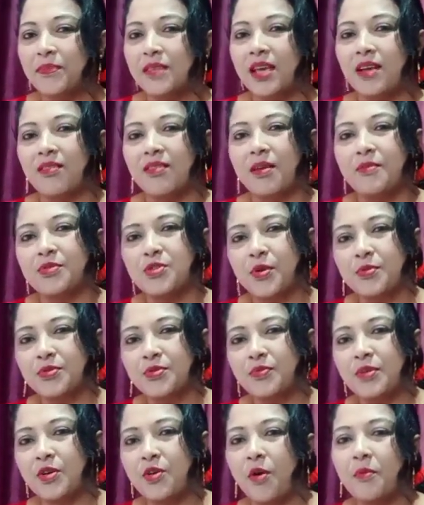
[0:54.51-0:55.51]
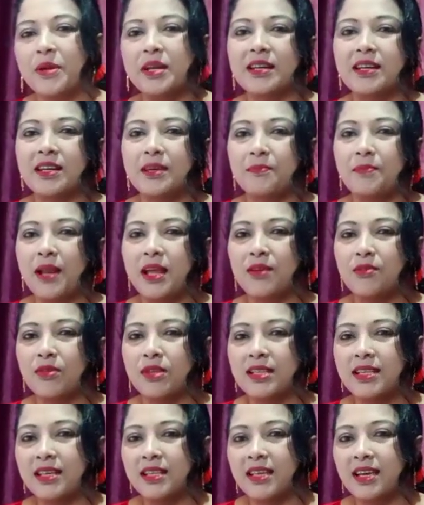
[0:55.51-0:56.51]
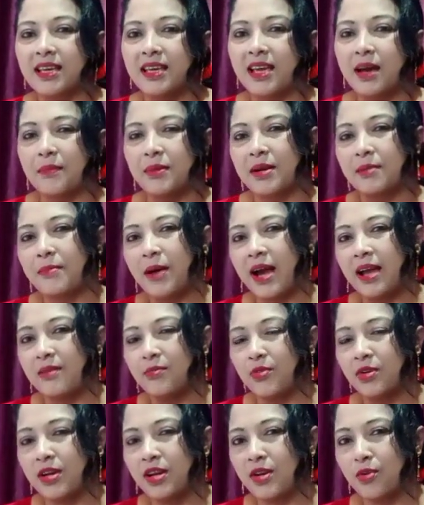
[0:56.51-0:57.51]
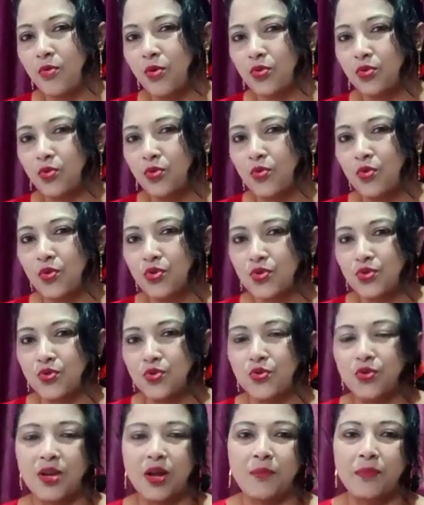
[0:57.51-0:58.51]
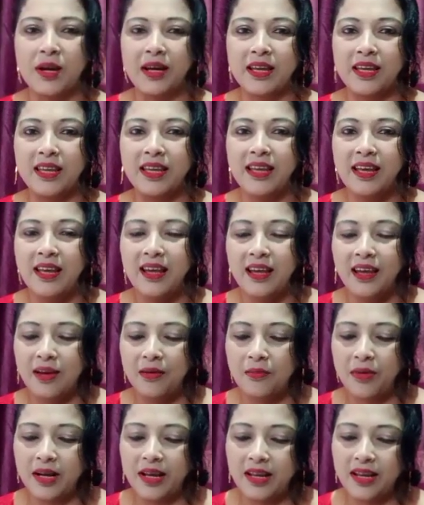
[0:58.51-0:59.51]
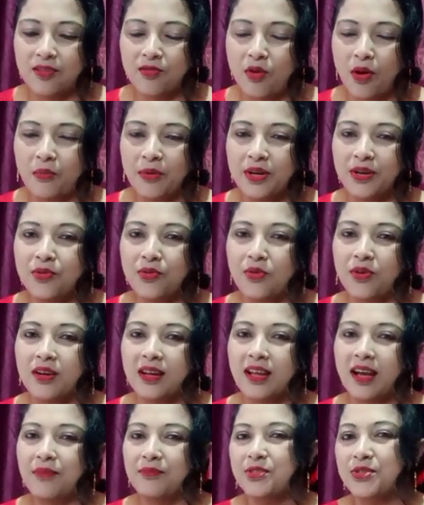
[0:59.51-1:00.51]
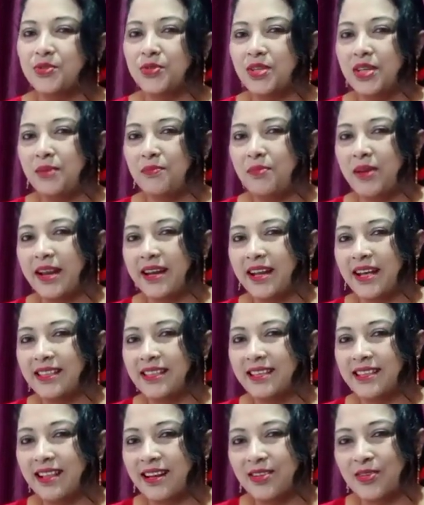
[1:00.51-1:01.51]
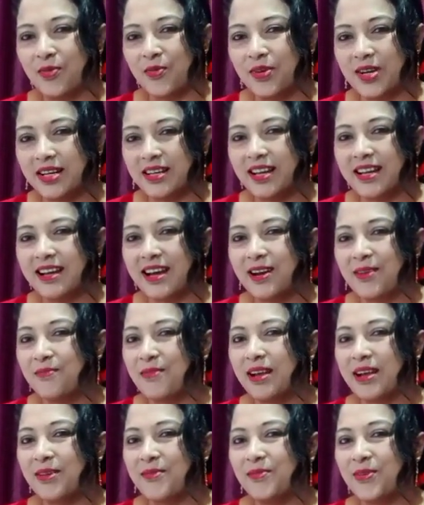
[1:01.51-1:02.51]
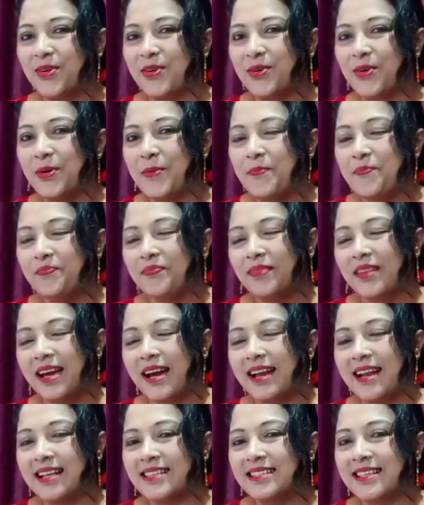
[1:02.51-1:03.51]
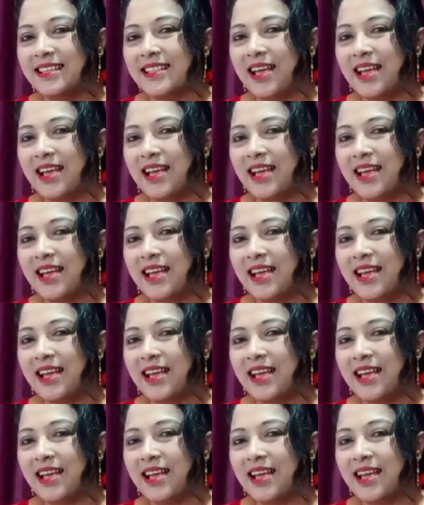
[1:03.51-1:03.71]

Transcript: কারণ আমি সবসময় কমেন্টের রিপ্লাইগুলো দিয়ে থাকি আমার ভাই বোনেরা কত কষ্ট করে আমাকে মানে কমেন্ট করে আমি যদি রিপ্লাই না দিই তাহলে তো অনেকটাই খারাপ লাগে বলো আর আজকে